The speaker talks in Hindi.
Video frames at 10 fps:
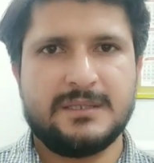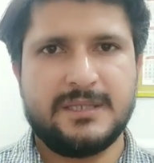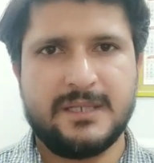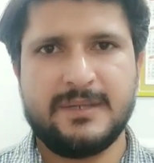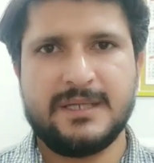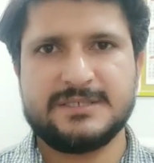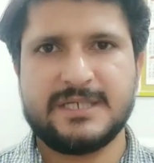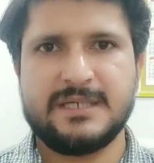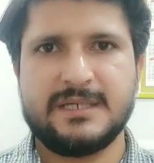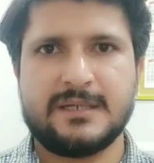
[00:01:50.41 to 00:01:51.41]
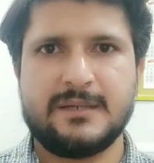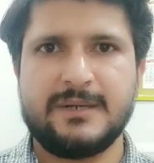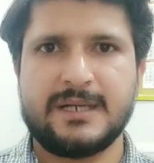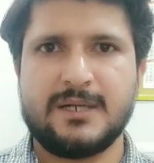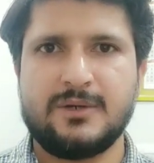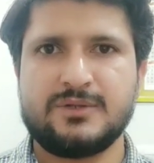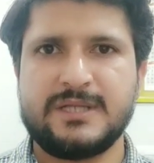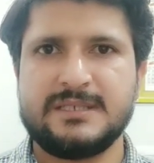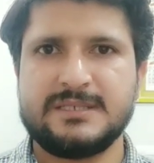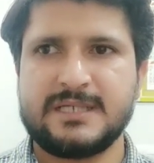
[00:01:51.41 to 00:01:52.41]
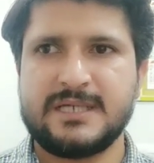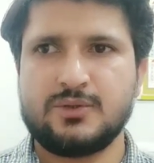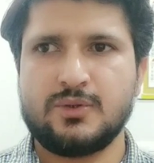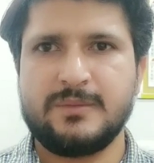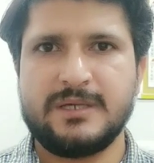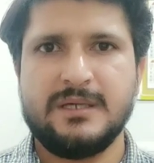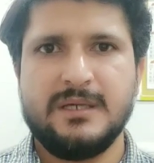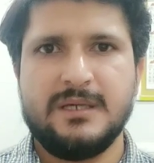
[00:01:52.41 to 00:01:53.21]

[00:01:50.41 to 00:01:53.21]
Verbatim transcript: दिन में चाहिए कई बार क्या होता है जैसे खेतों में